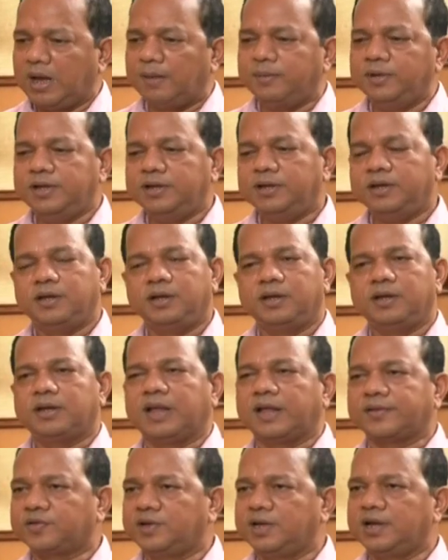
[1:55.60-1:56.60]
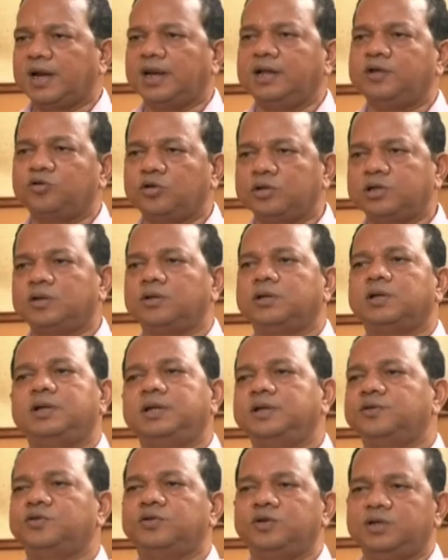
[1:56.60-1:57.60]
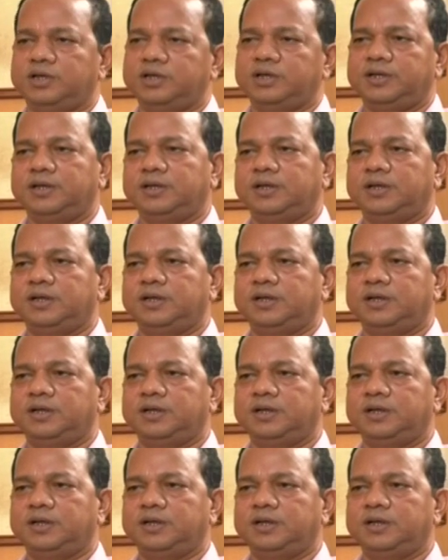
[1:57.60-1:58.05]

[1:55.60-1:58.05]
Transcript: আমি রাস্তায় গাড়ি চলতে চলতে ডিসিশন নিই